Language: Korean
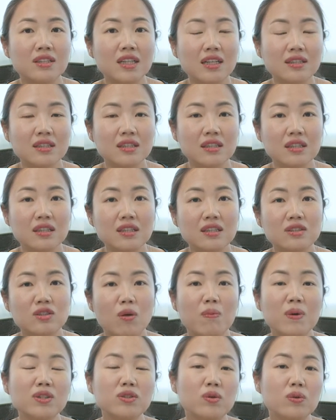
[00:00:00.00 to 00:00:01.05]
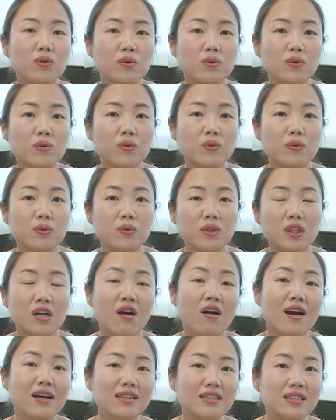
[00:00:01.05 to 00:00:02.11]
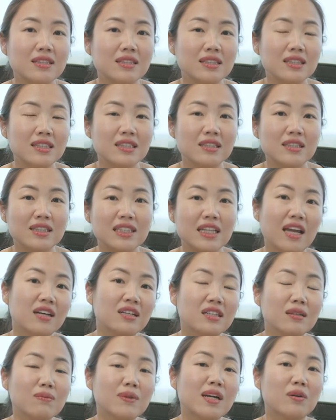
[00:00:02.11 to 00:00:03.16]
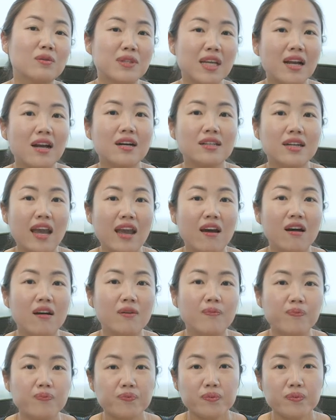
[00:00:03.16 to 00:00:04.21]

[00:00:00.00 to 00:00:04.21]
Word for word: 사실은 전반적으로 흘러가는 시, 시대의 흐름이라고 생각을 해요.